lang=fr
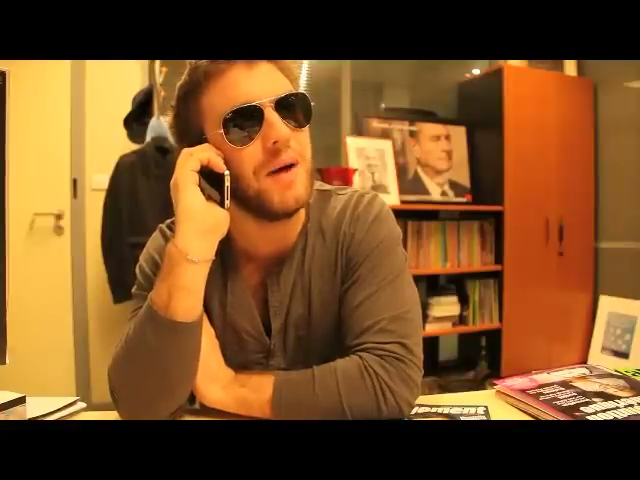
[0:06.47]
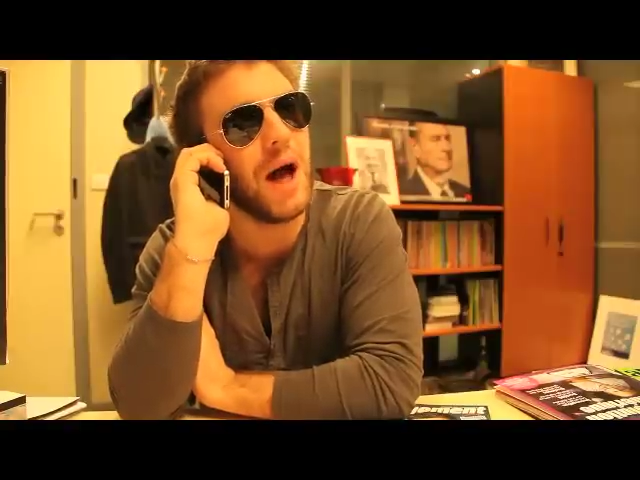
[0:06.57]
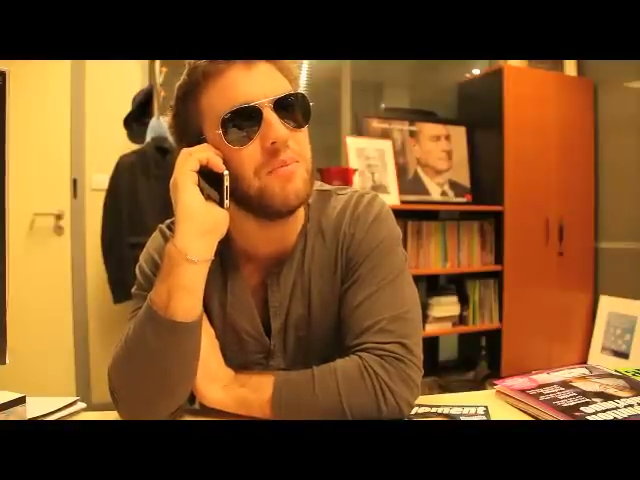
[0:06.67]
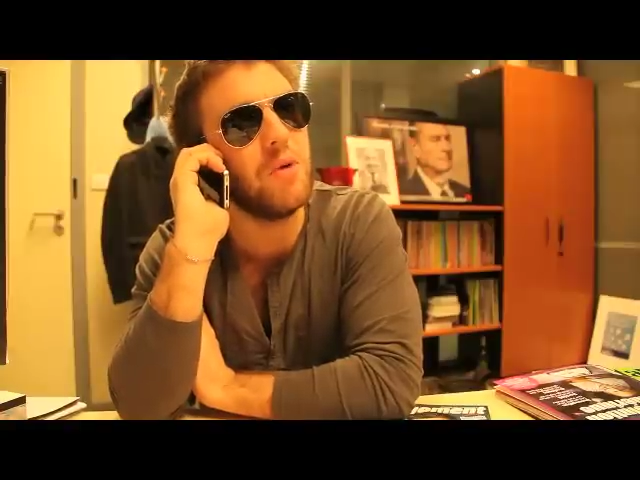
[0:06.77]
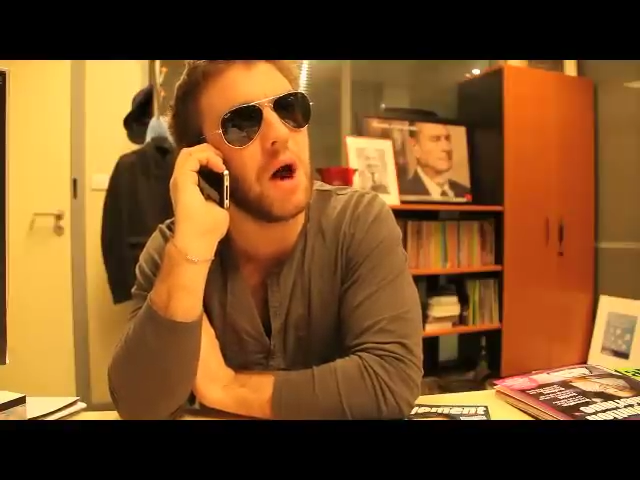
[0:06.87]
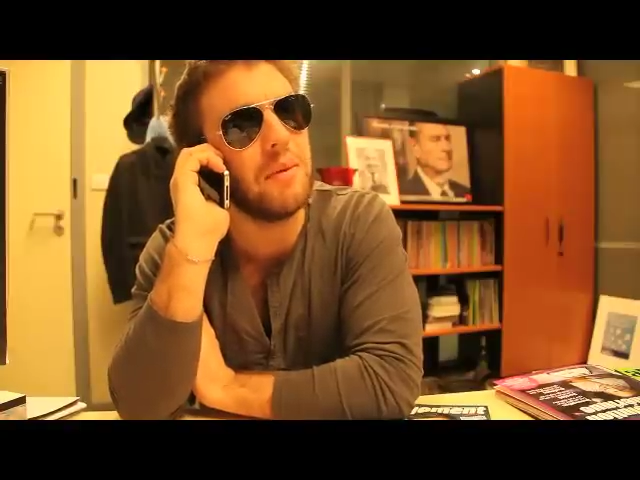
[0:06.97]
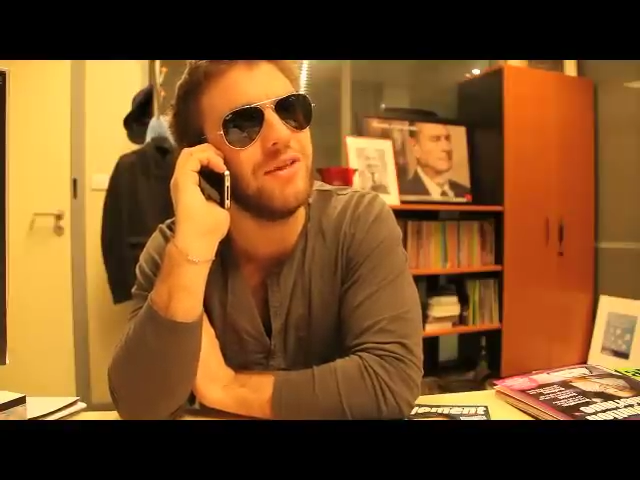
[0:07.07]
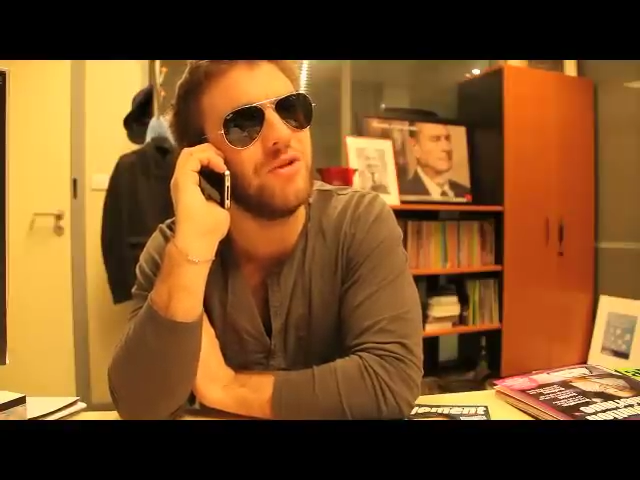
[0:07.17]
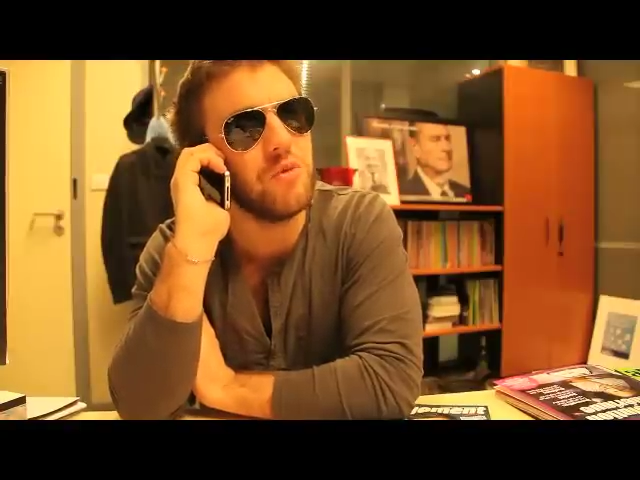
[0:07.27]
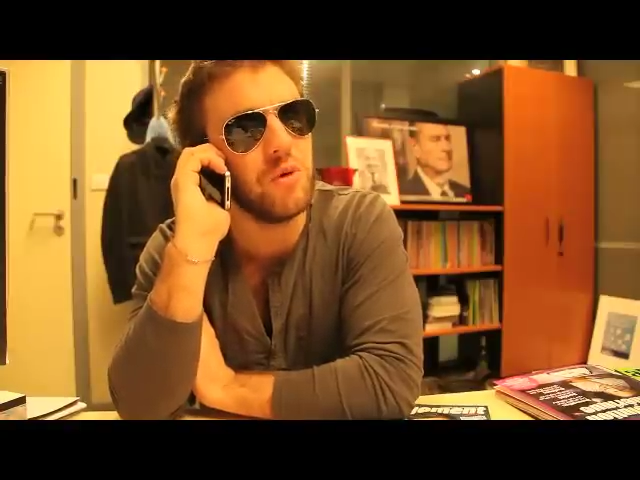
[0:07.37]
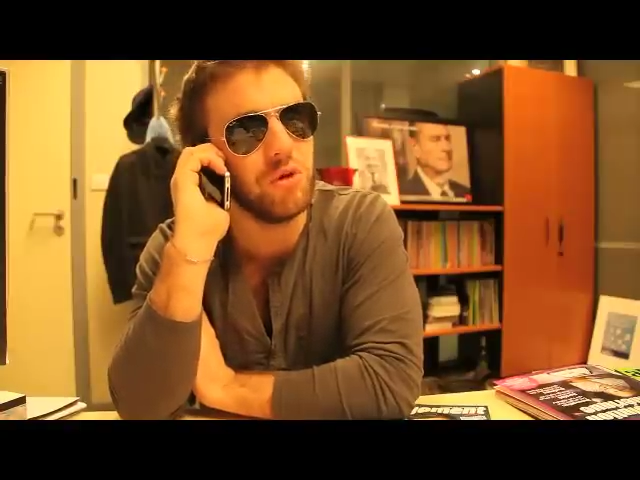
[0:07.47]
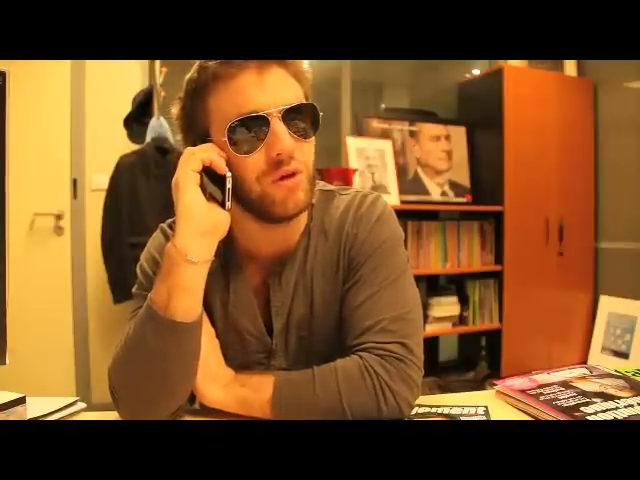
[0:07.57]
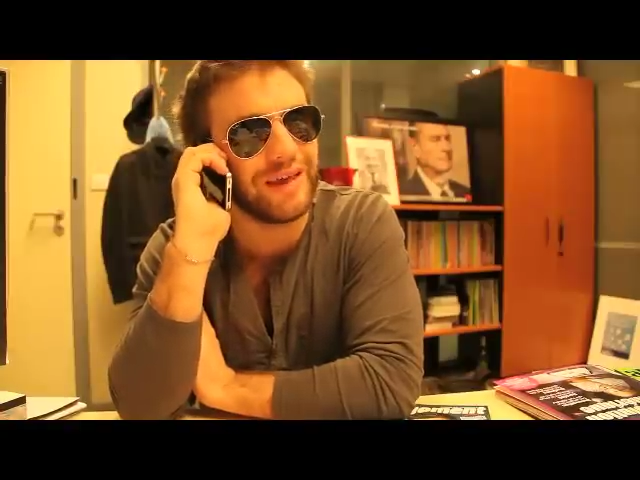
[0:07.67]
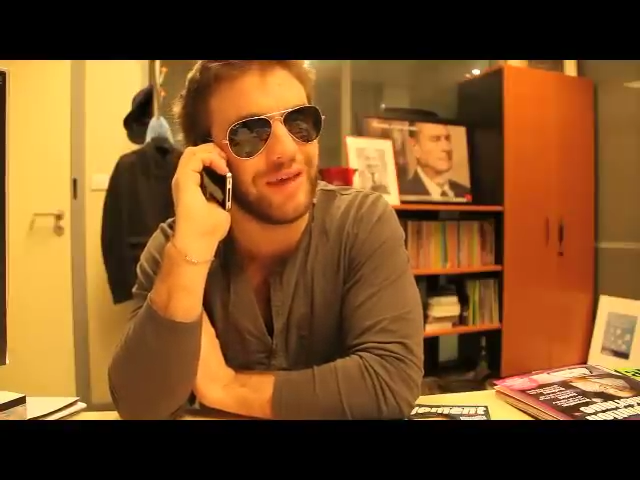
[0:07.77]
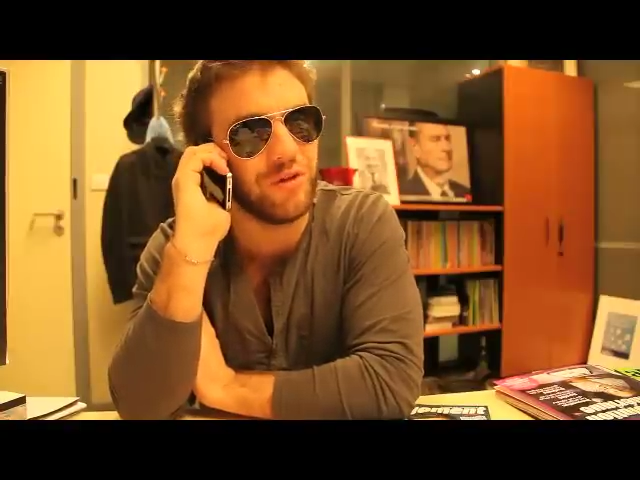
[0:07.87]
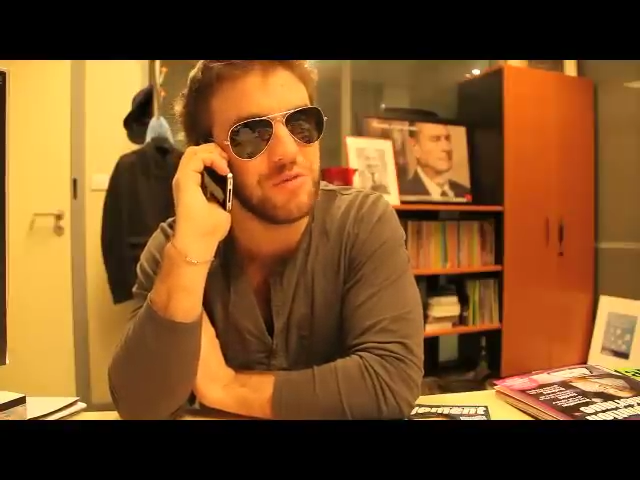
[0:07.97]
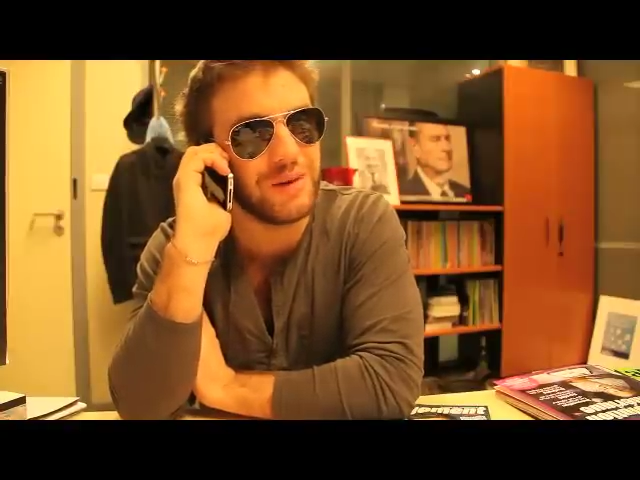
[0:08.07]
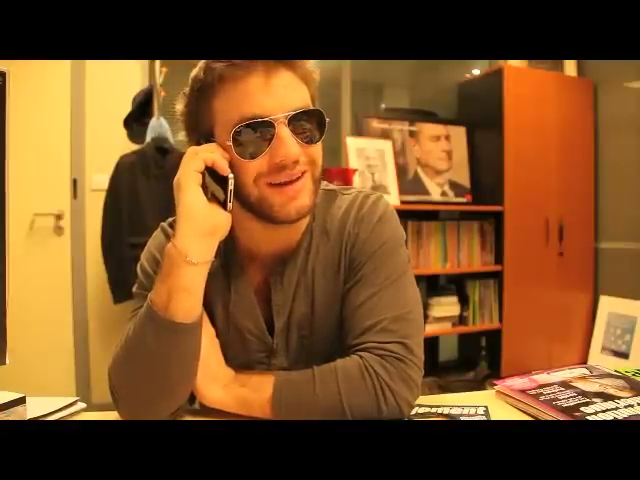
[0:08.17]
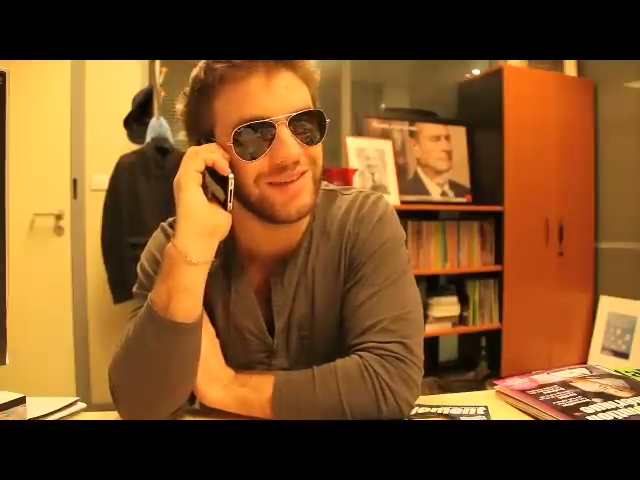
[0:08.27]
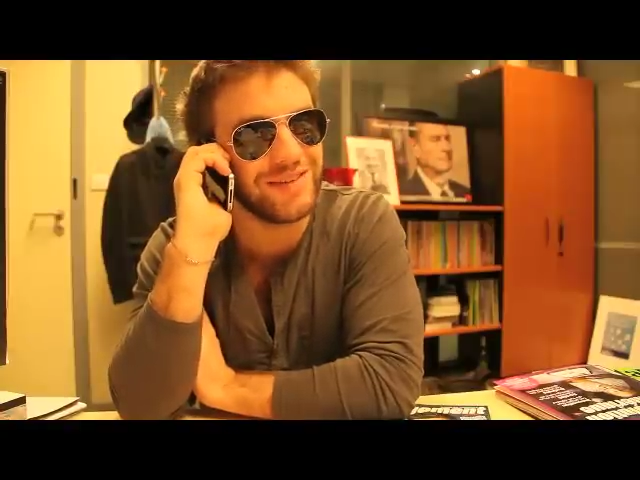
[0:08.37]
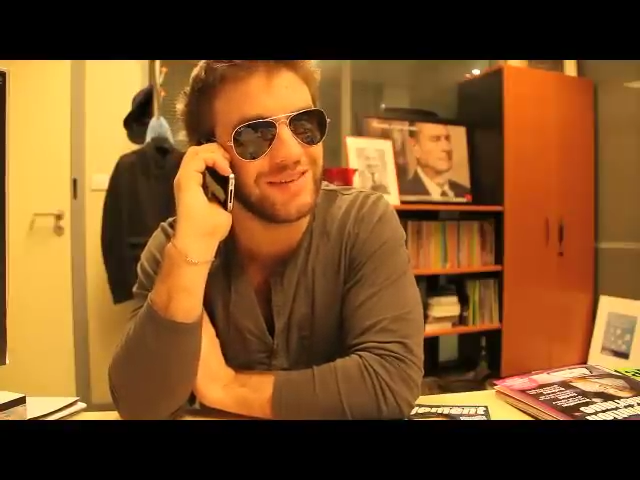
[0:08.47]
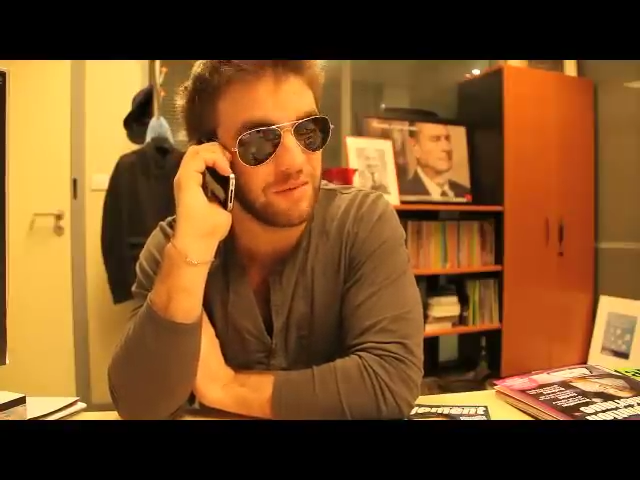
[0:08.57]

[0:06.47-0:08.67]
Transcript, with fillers: par rapport à ma demande de carte de presse.